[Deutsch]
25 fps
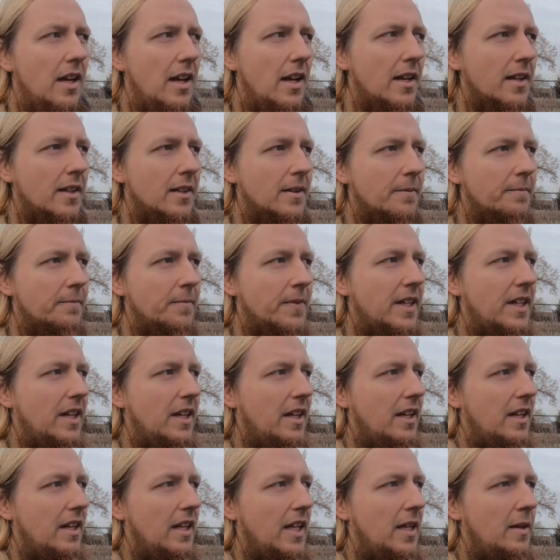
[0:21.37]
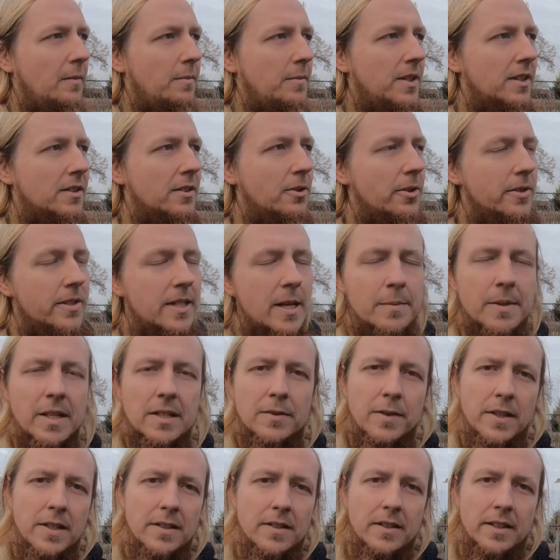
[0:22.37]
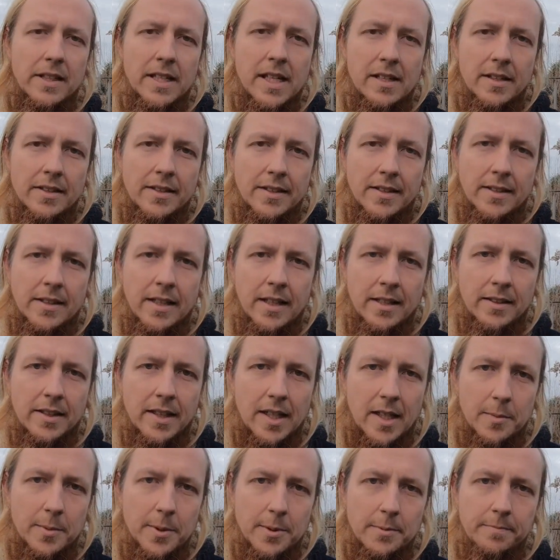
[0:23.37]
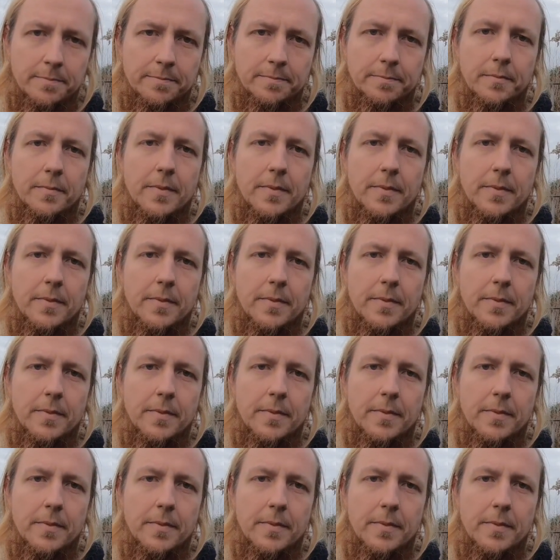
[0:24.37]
ähm, ihm das Konzept des fließenden Geldes erklärt habe.